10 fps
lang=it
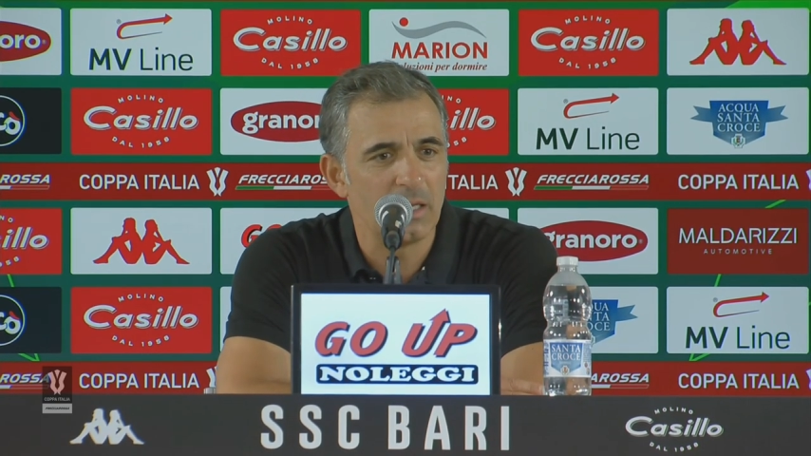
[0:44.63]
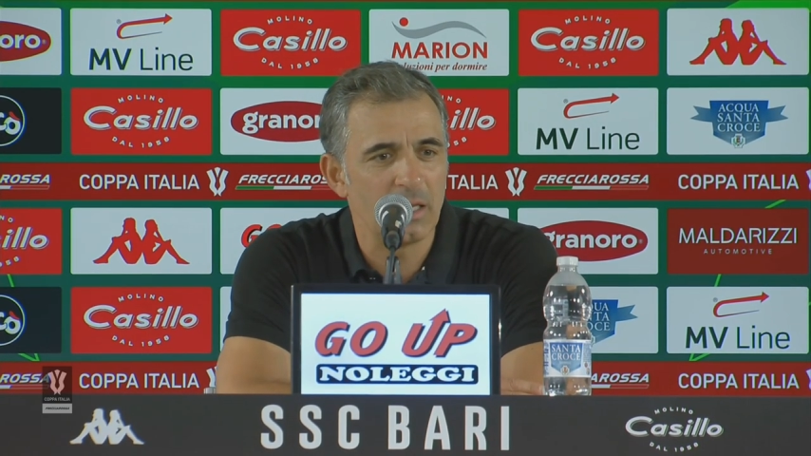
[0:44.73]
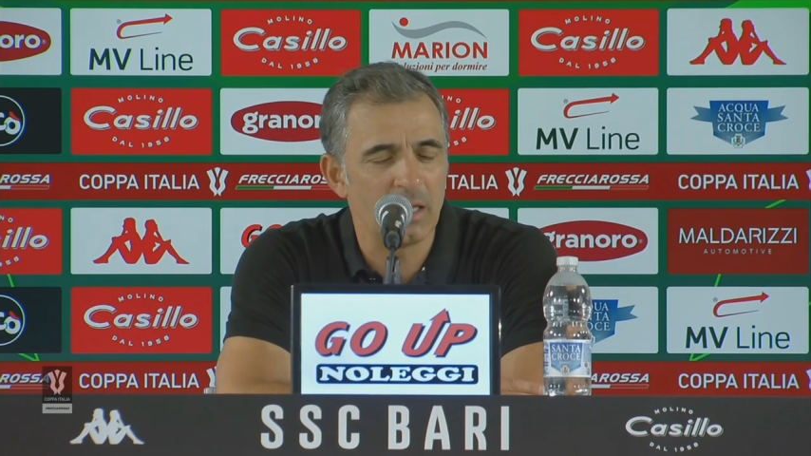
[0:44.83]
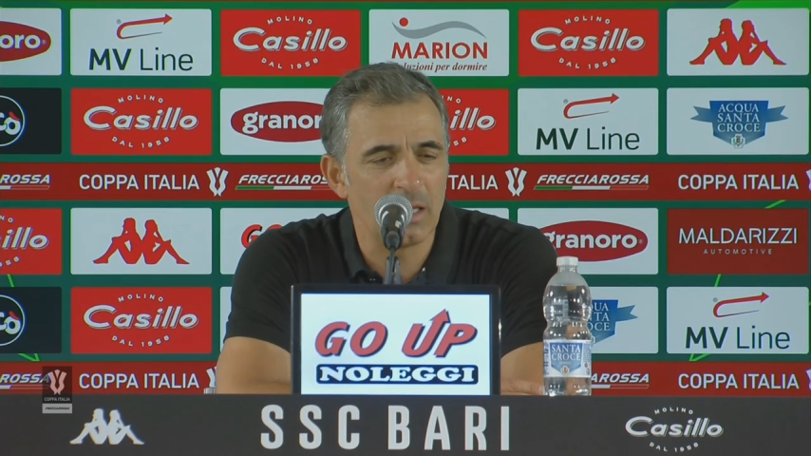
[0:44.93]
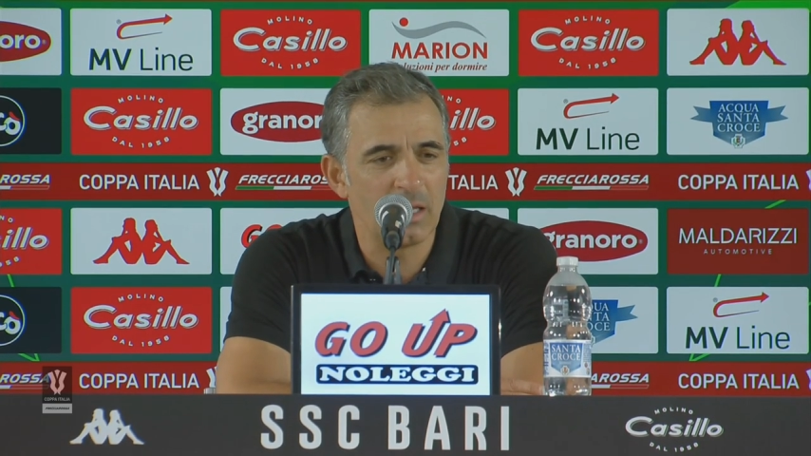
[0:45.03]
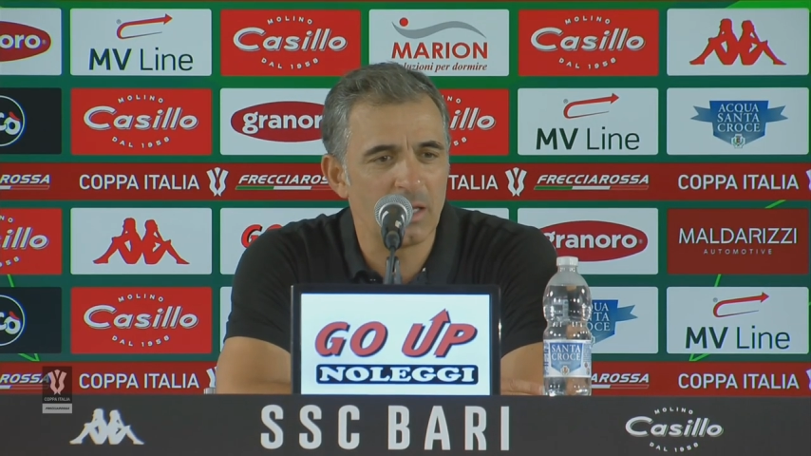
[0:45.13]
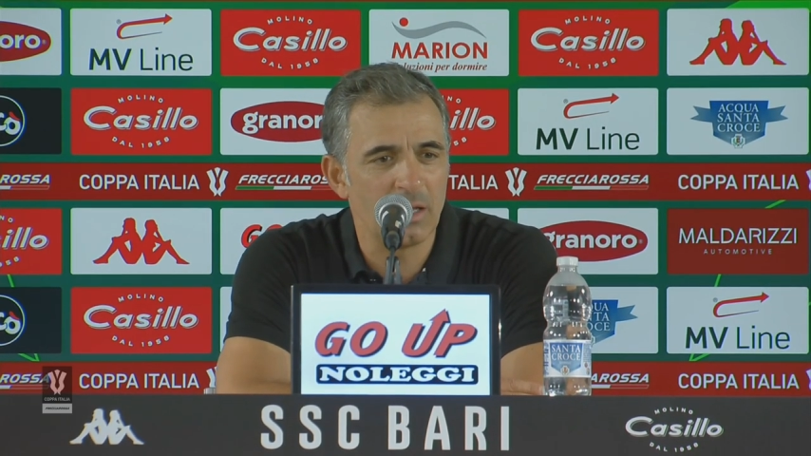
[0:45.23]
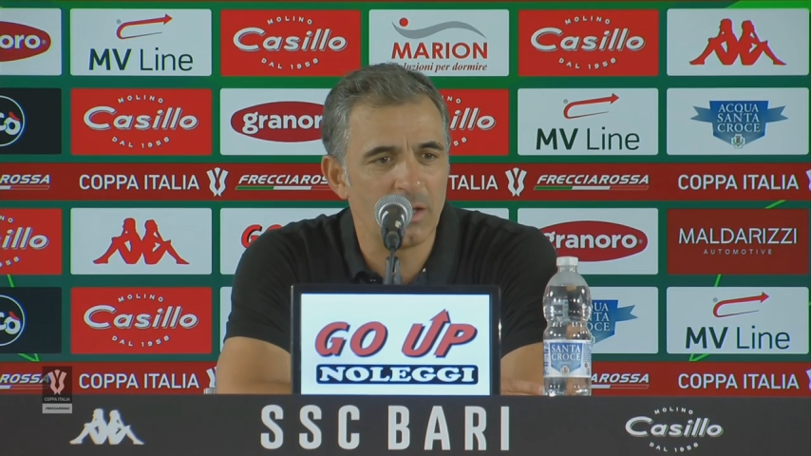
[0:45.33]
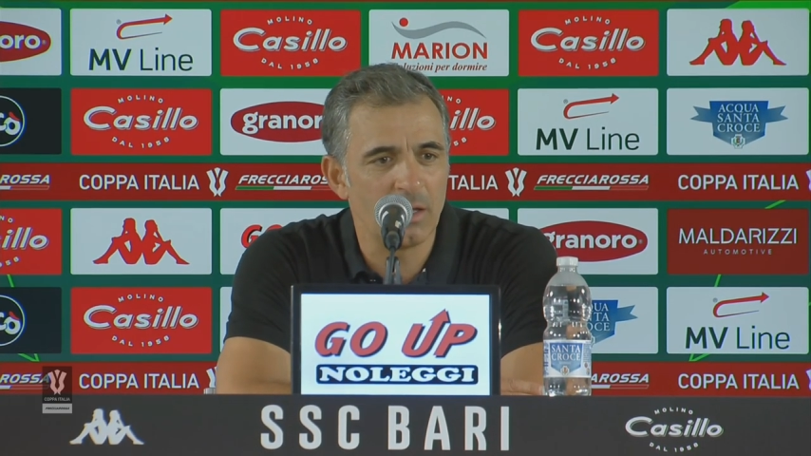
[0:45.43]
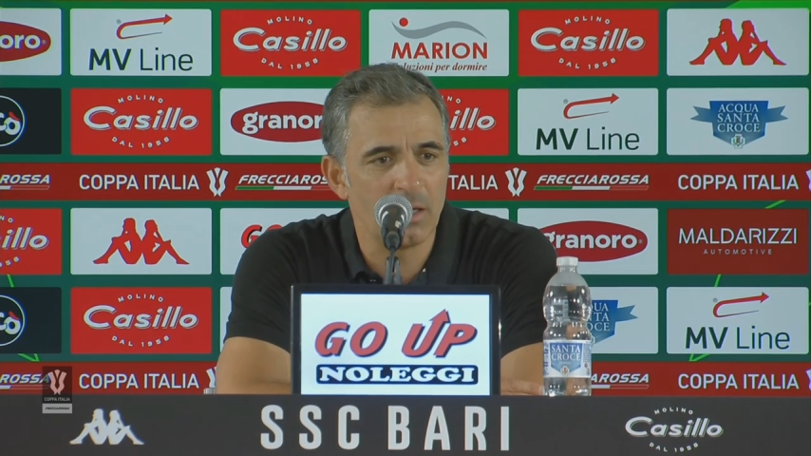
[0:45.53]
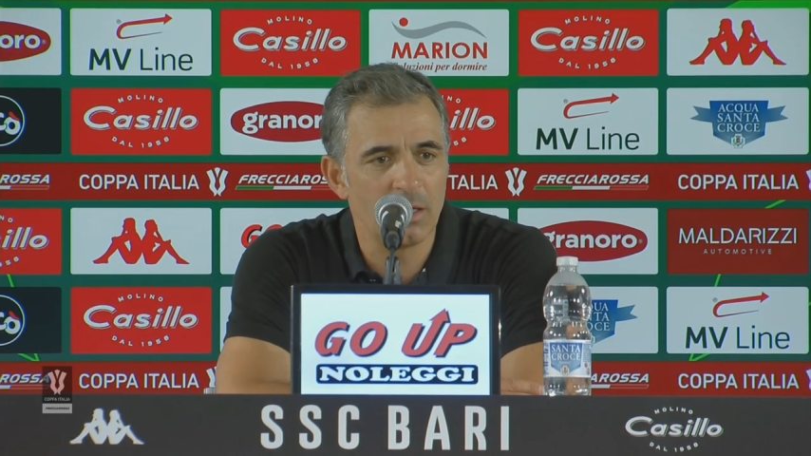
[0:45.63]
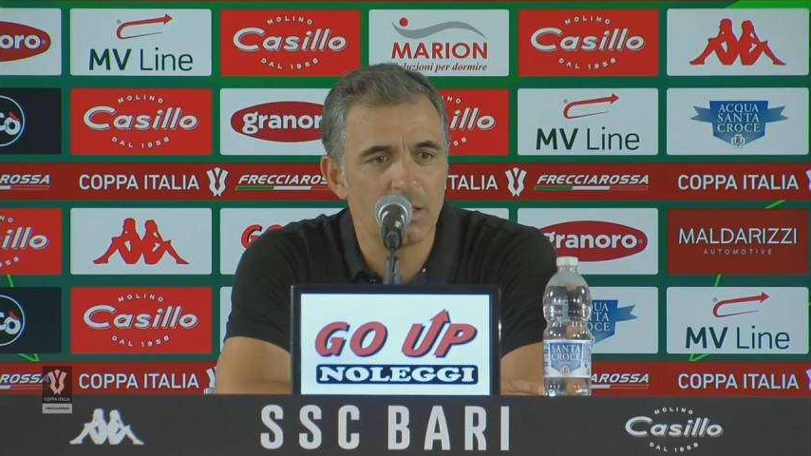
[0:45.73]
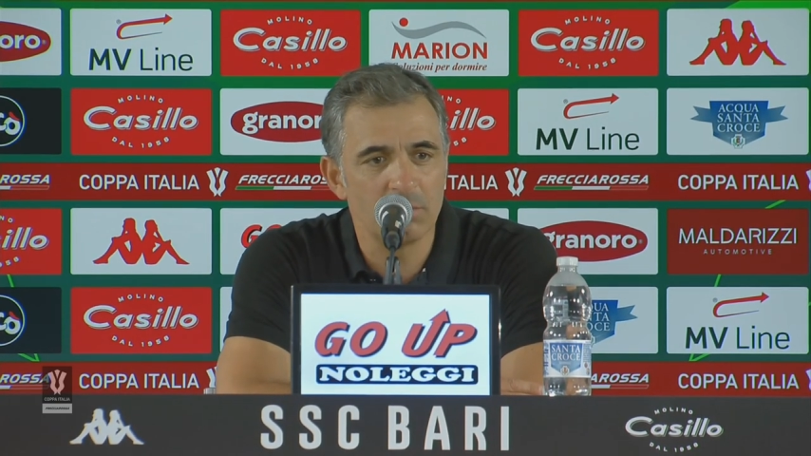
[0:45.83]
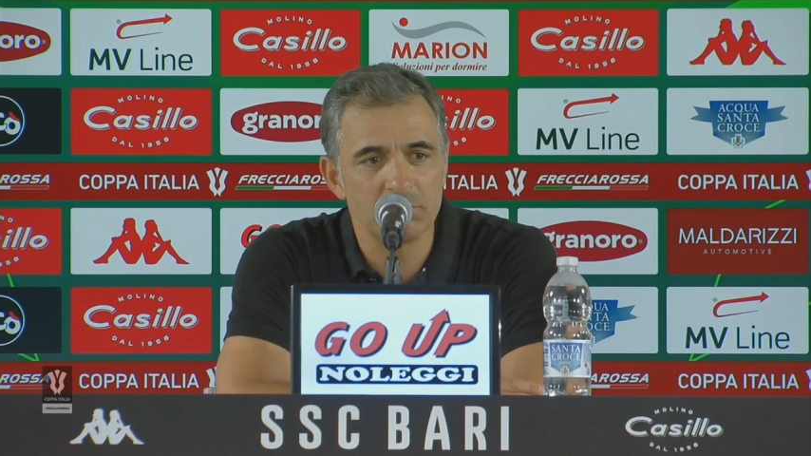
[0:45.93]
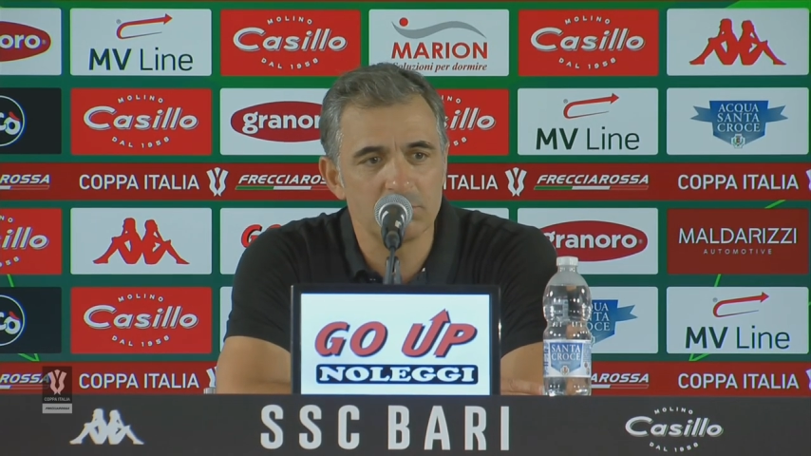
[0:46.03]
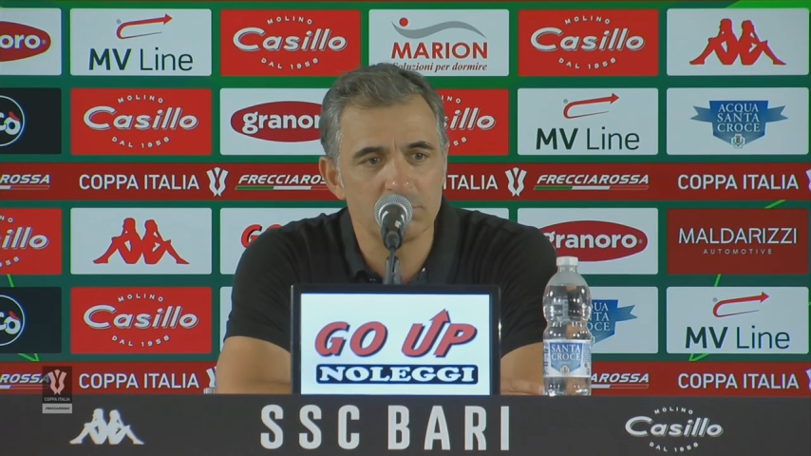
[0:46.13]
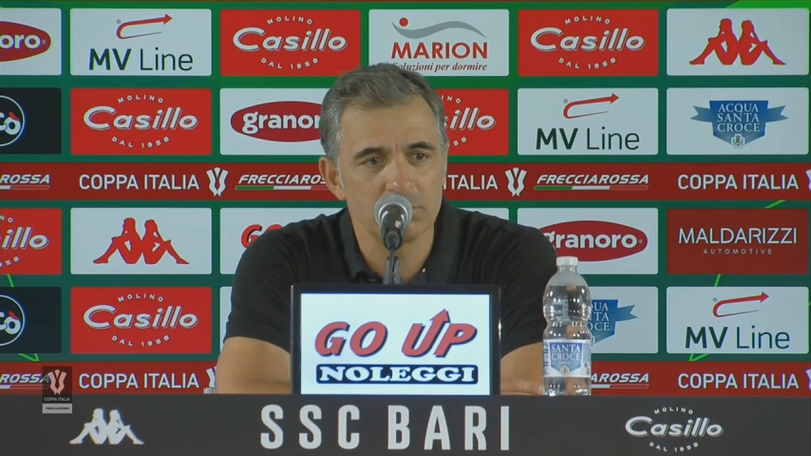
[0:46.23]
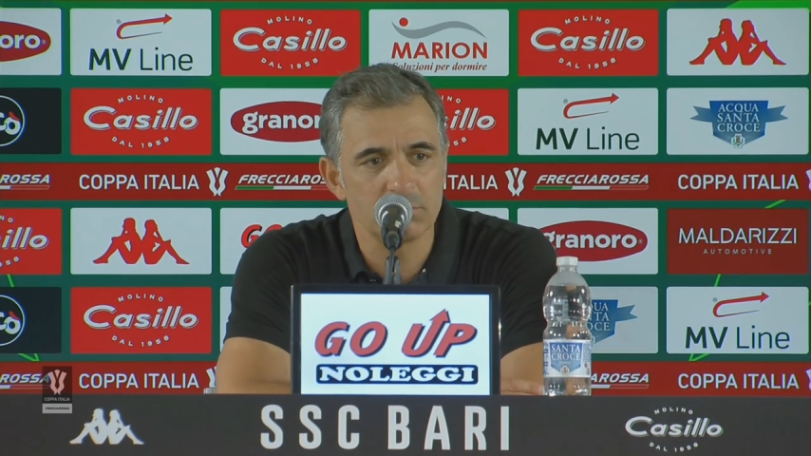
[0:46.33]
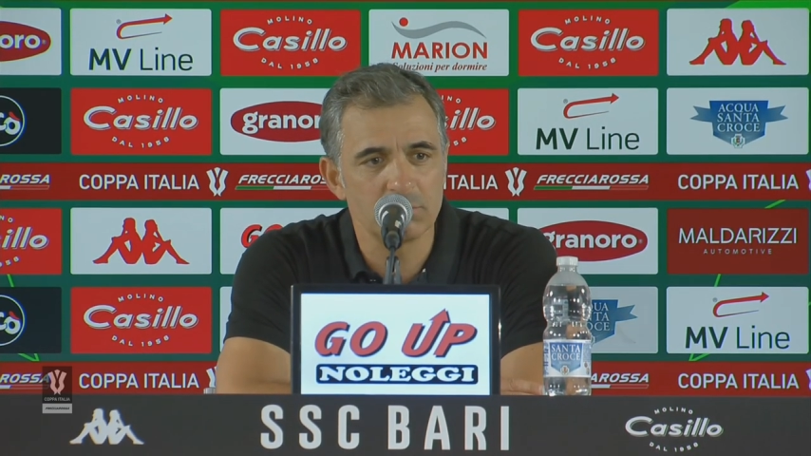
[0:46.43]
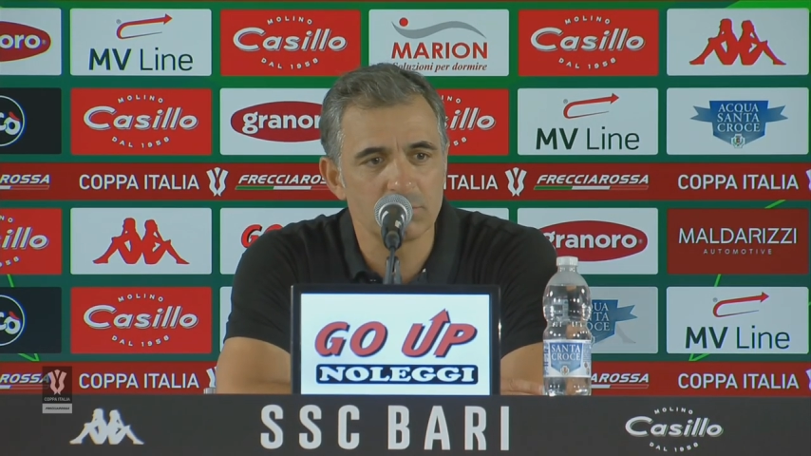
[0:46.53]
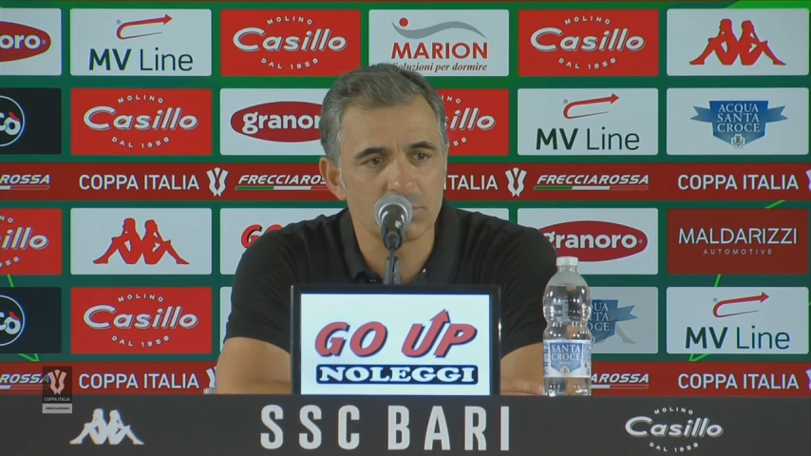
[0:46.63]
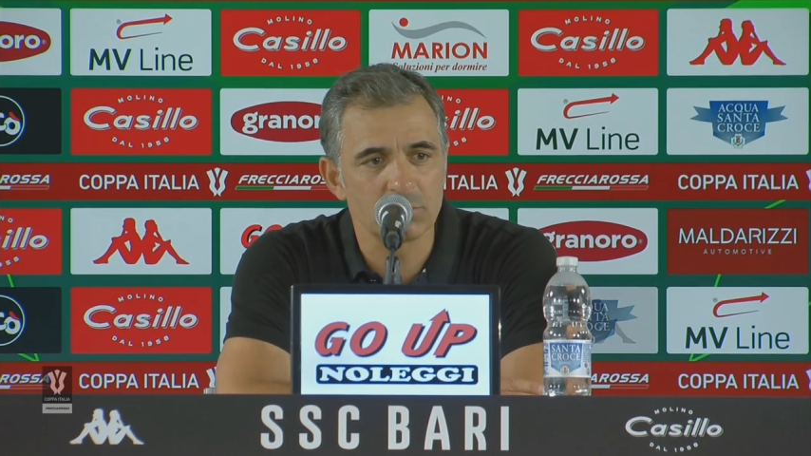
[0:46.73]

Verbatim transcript: Mm,